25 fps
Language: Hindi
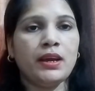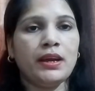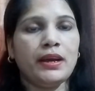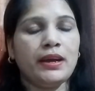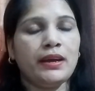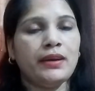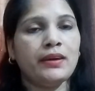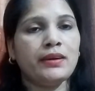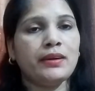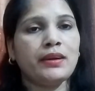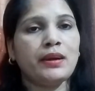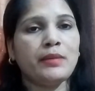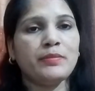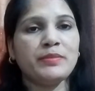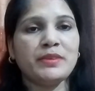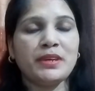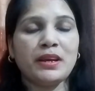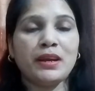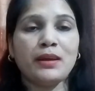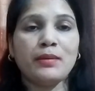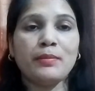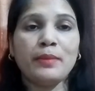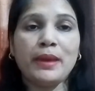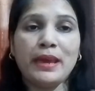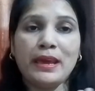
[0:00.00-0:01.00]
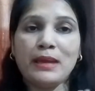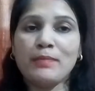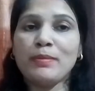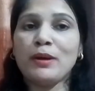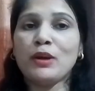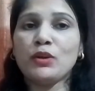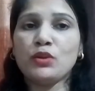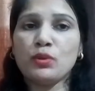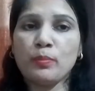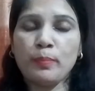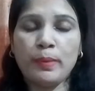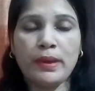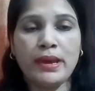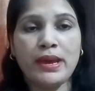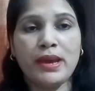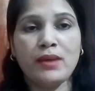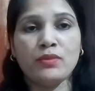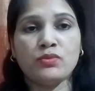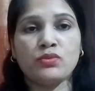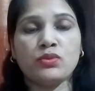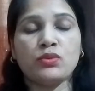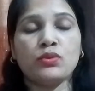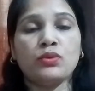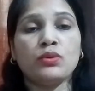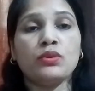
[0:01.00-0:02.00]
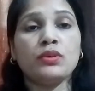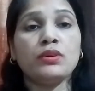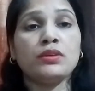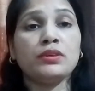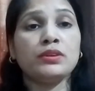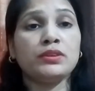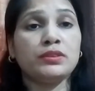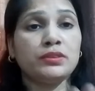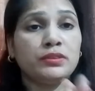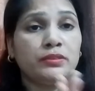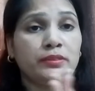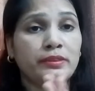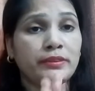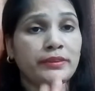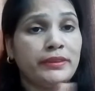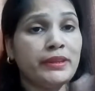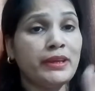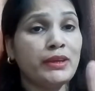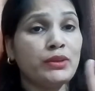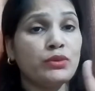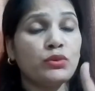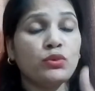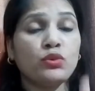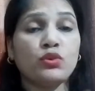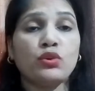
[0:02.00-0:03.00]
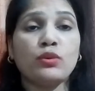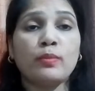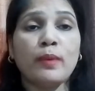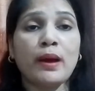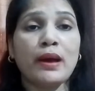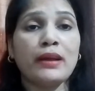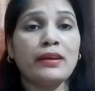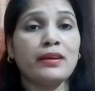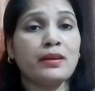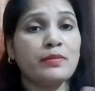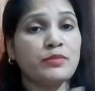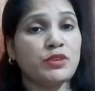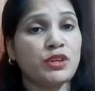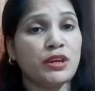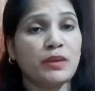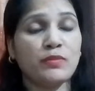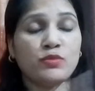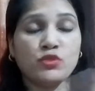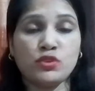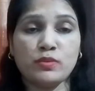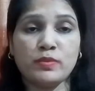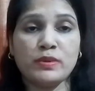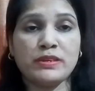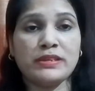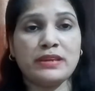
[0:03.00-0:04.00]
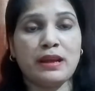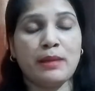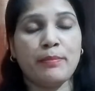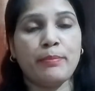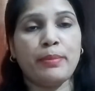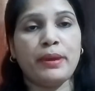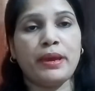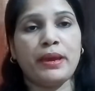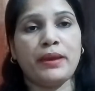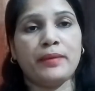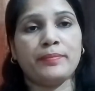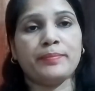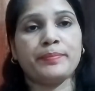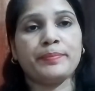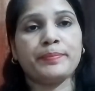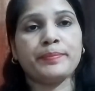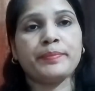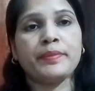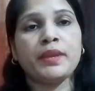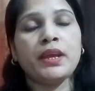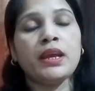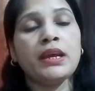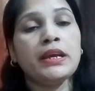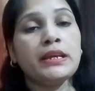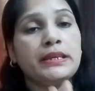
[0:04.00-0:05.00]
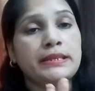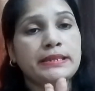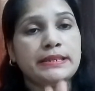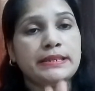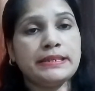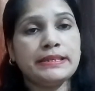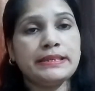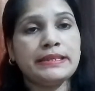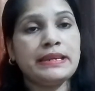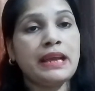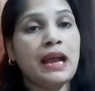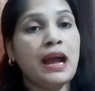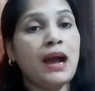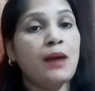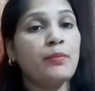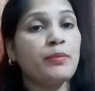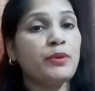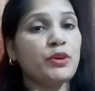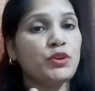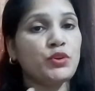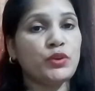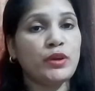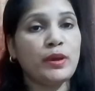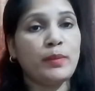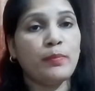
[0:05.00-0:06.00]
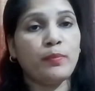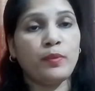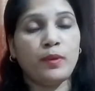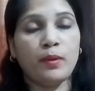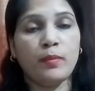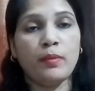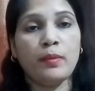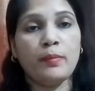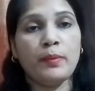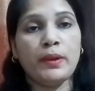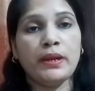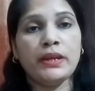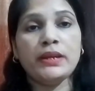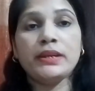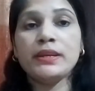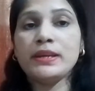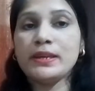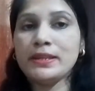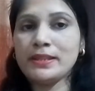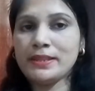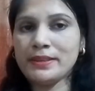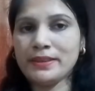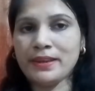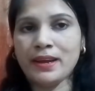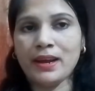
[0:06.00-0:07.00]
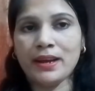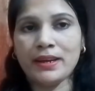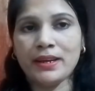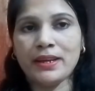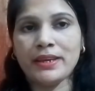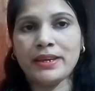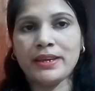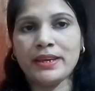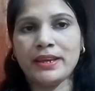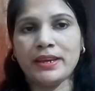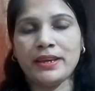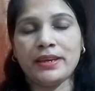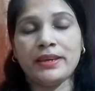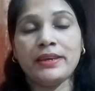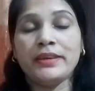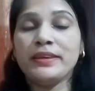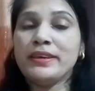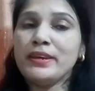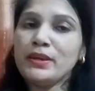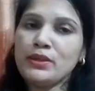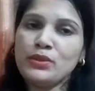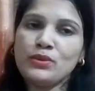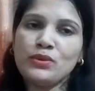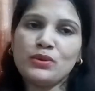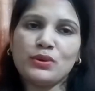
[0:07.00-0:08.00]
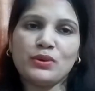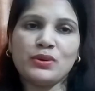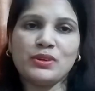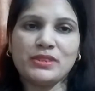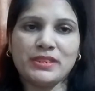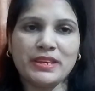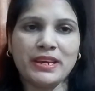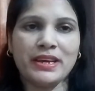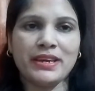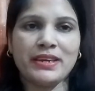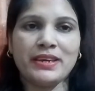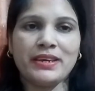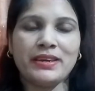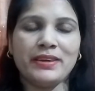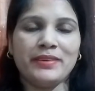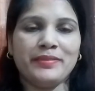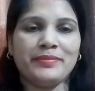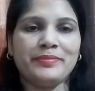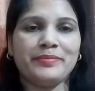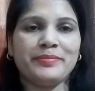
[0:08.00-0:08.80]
कम से कम एक बार तो पिए उसको नहीं तो दो बार कम से कम सुबह शाम पिए जिससे आपकी जो ये प्रॉब्लम है ना नींद ना आने की ये दूर हो जाएगी